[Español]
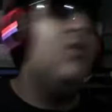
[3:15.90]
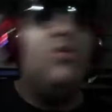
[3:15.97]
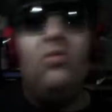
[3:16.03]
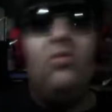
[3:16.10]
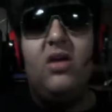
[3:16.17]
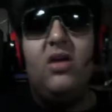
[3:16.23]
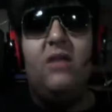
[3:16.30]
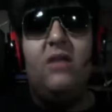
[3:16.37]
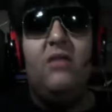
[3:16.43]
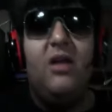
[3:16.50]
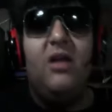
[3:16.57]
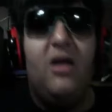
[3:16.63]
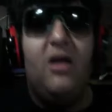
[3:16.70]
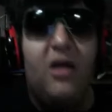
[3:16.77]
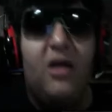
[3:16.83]
yo nunca le vi
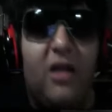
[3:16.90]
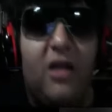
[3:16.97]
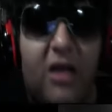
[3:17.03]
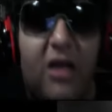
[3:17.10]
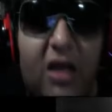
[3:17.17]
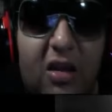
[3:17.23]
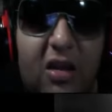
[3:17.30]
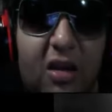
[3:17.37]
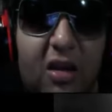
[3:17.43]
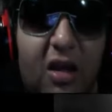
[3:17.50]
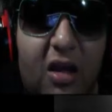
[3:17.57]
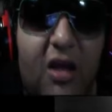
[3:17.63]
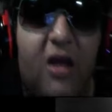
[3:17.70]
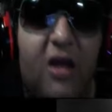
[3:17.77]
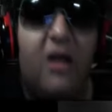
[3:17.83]
la,
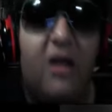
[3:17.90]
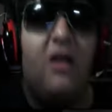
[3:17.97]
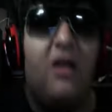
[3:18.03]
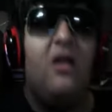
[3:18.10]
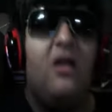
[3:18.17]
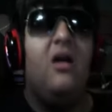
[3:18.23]
gracia